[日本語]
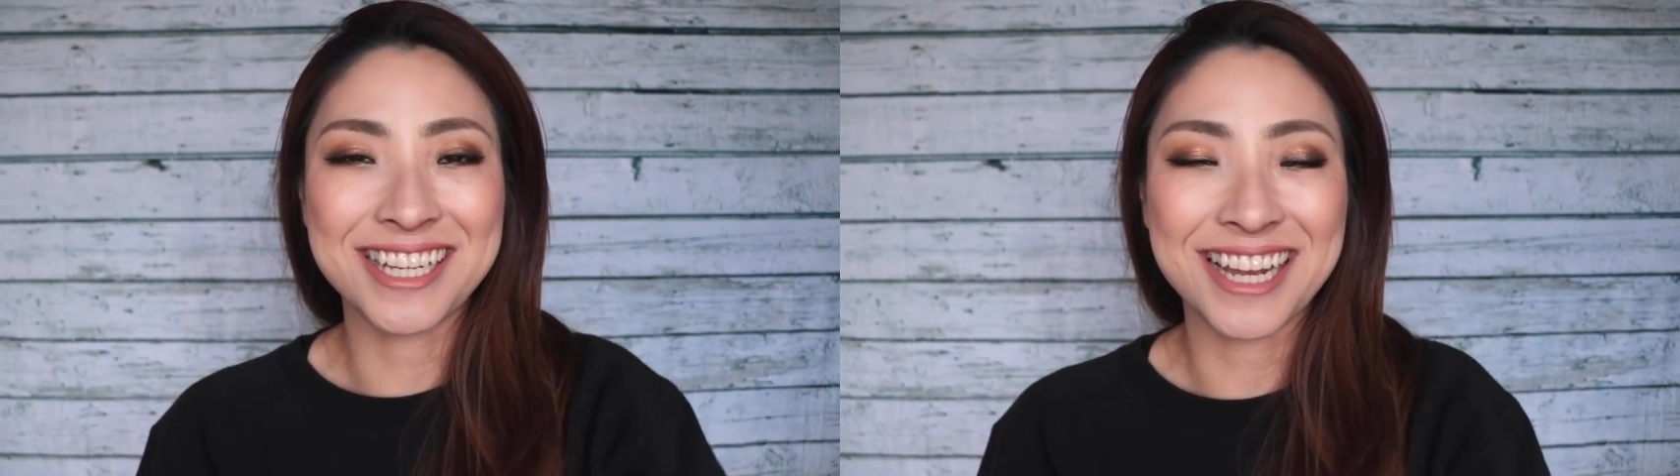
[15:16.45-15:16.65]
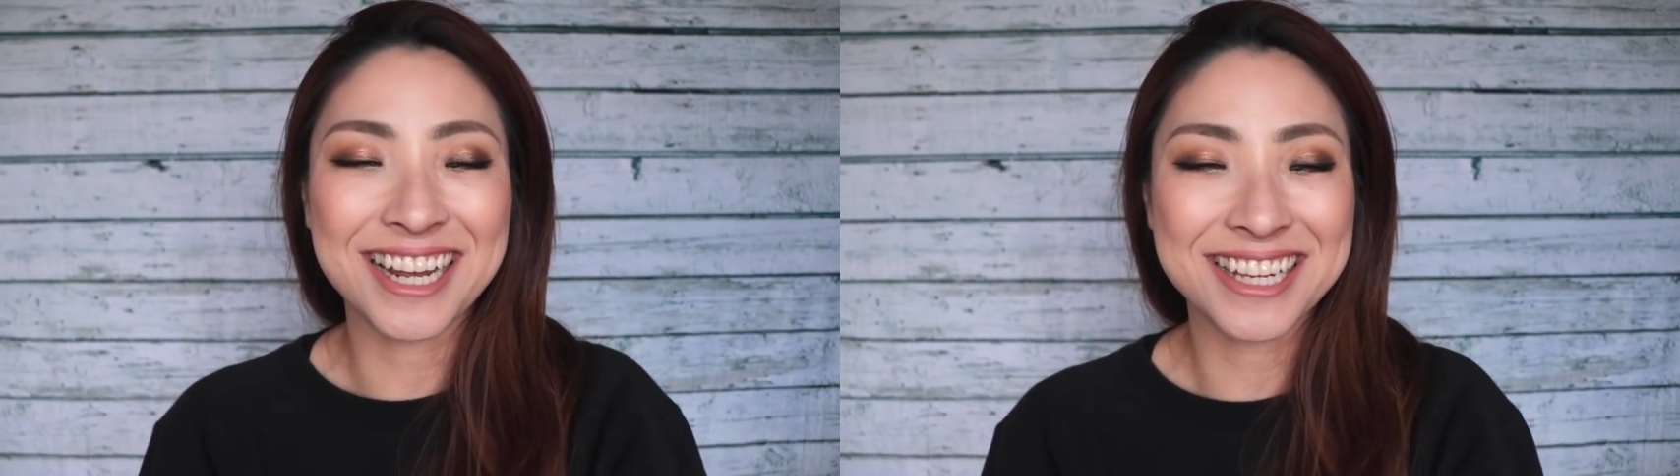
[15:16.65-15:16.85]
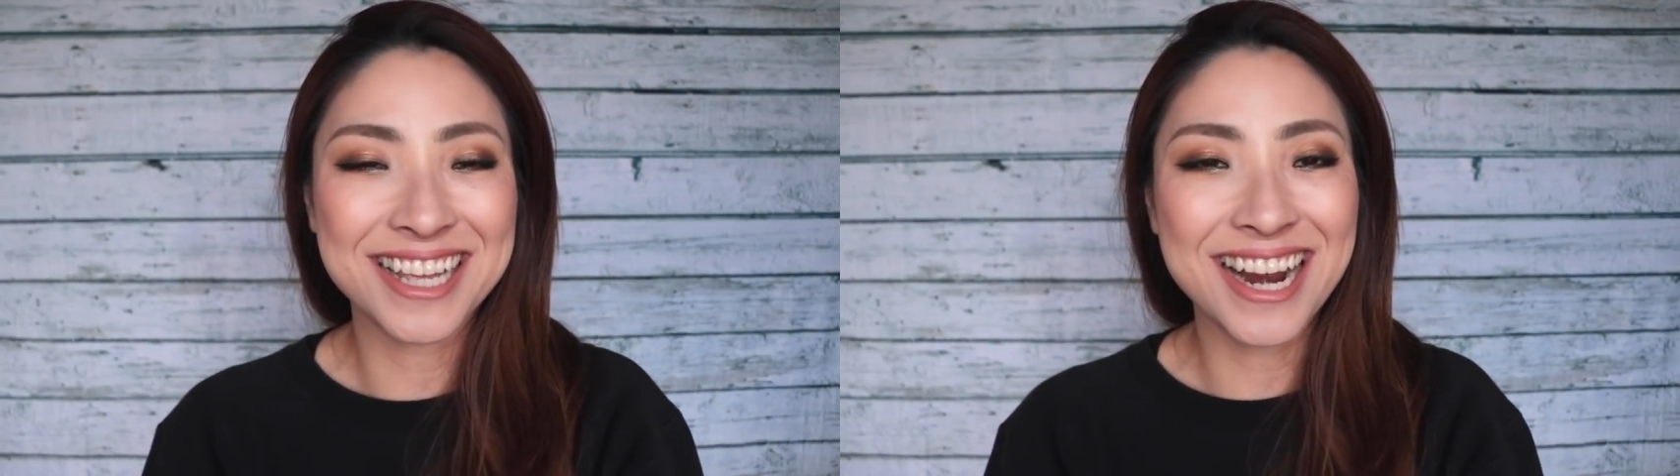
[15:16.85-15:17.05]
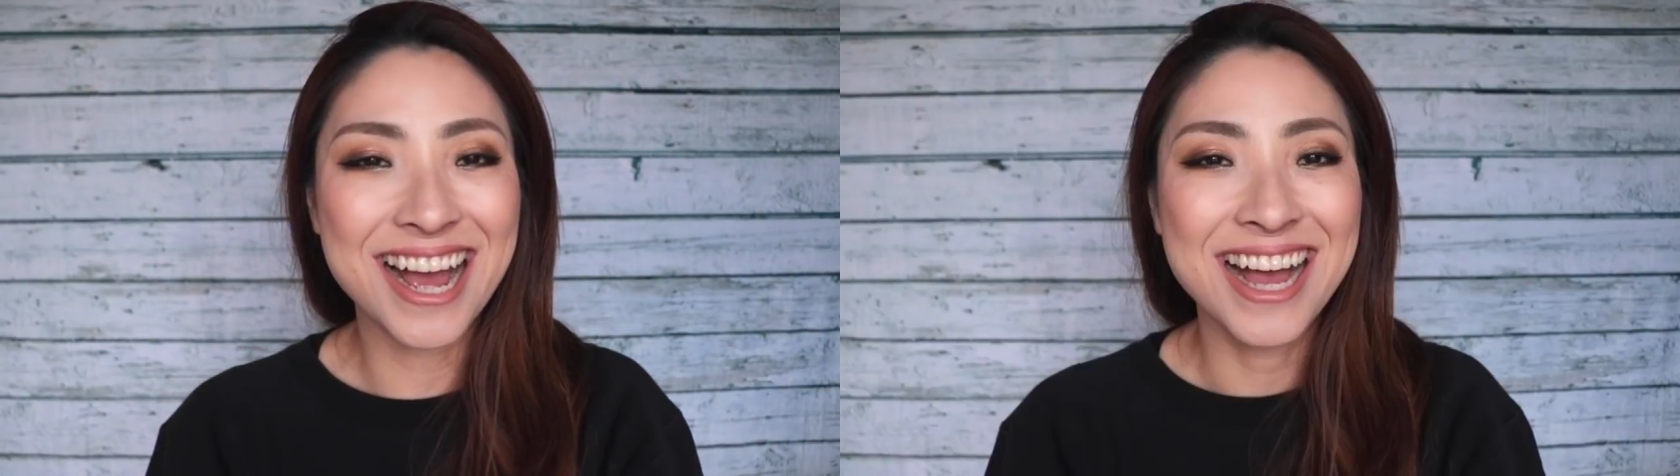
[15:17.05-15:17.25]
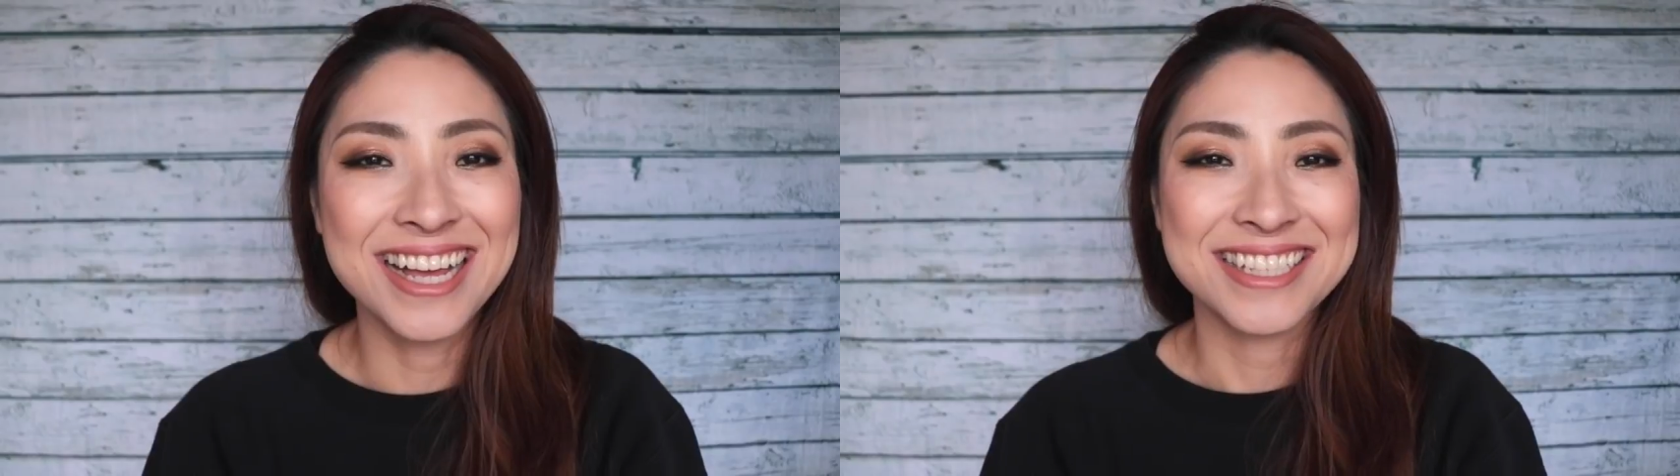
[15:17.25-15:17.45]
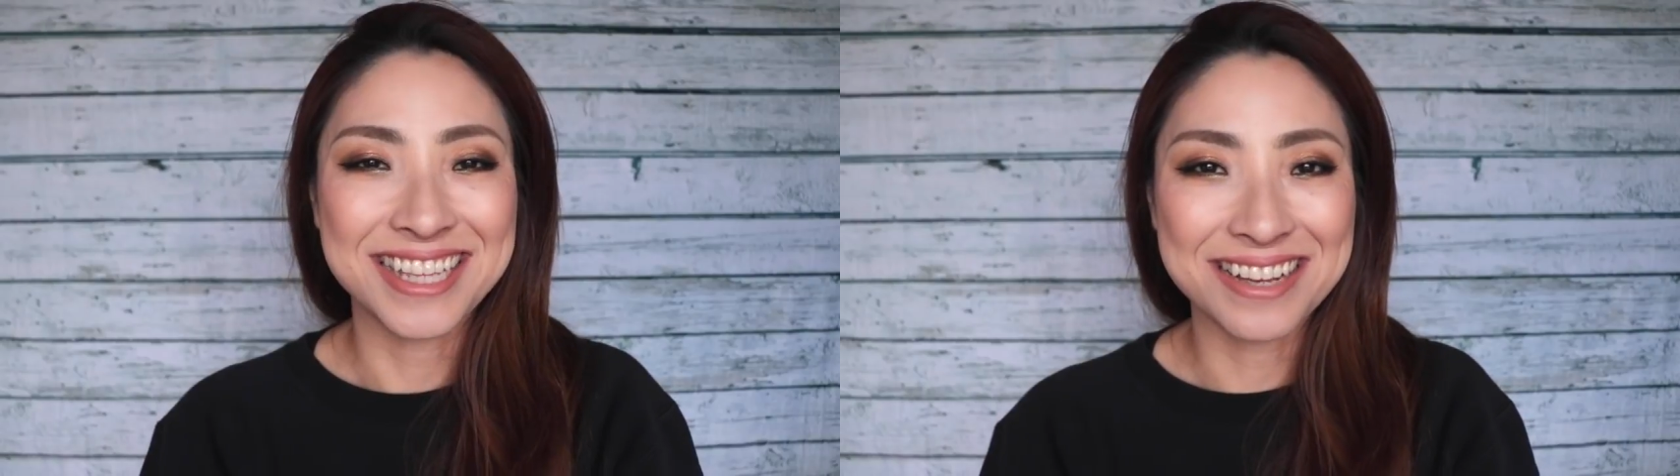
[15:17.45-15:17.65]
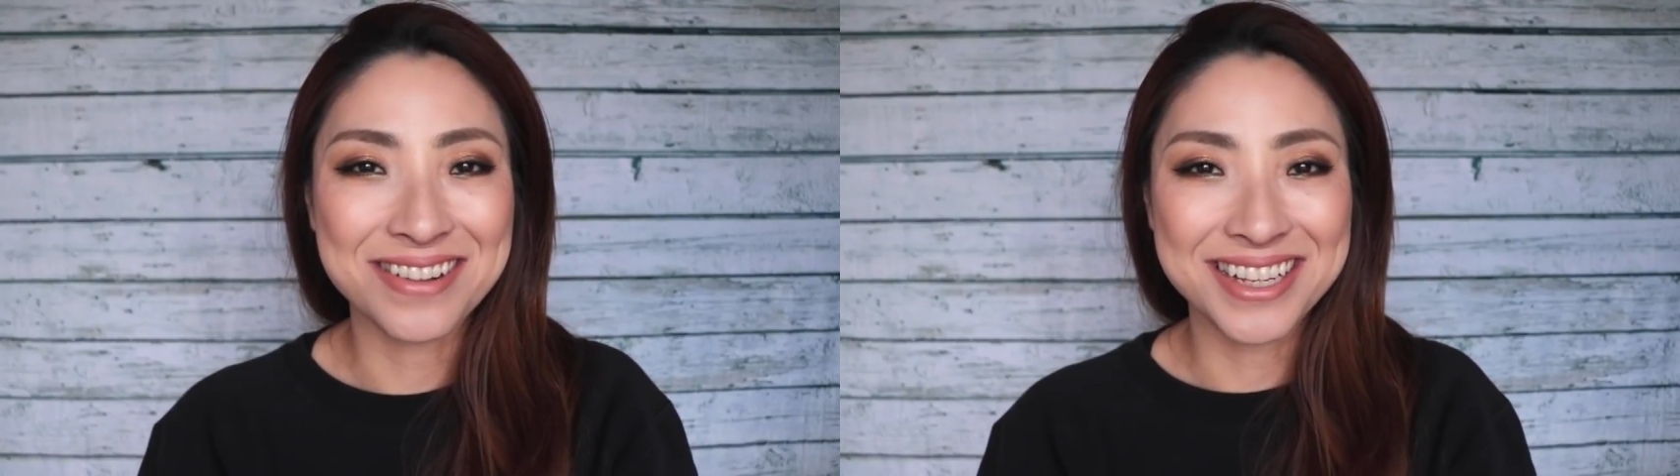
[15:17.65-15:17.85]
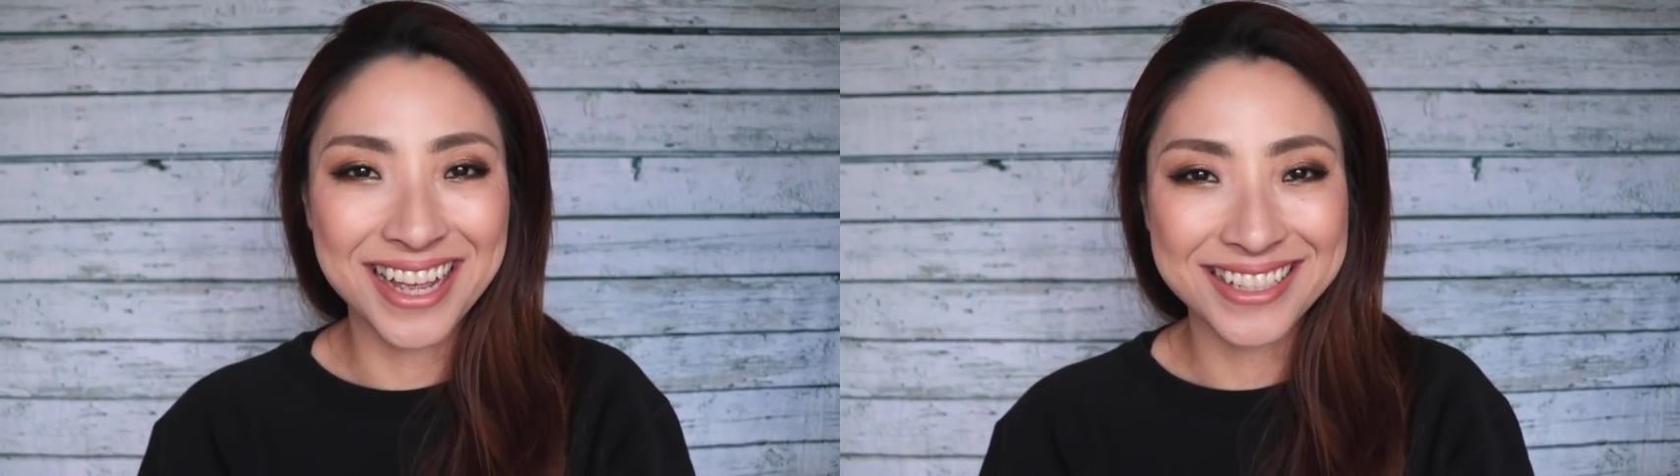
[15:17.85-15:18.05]
いただけたら
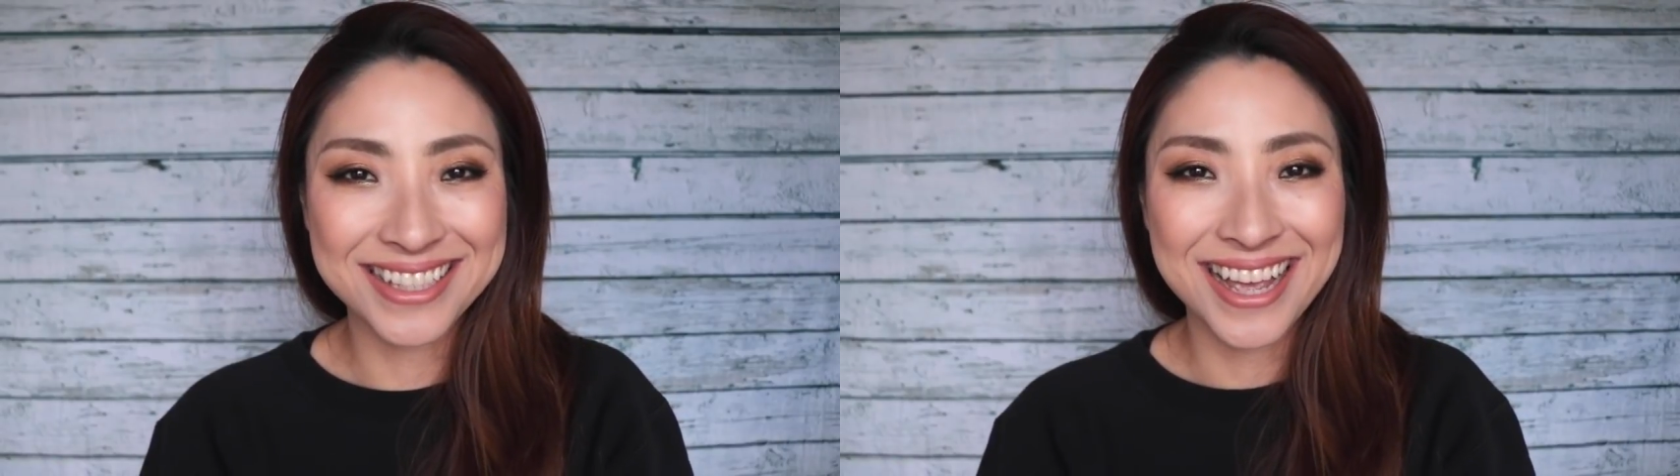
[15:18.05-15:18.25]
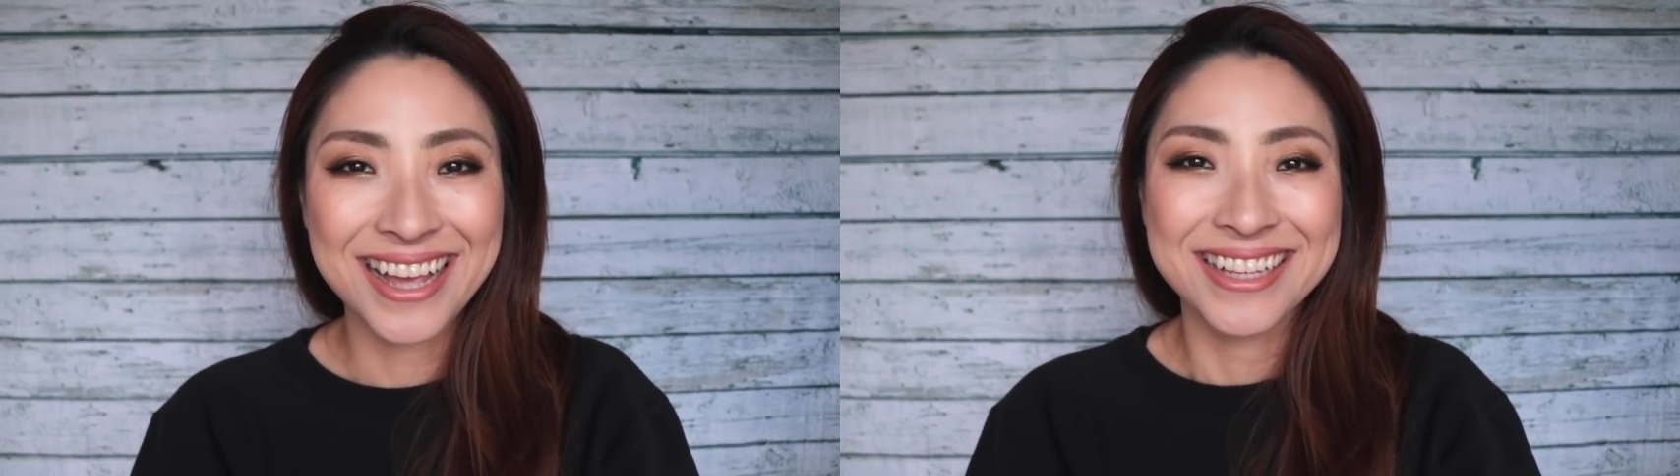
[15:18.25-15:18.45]
幸いです。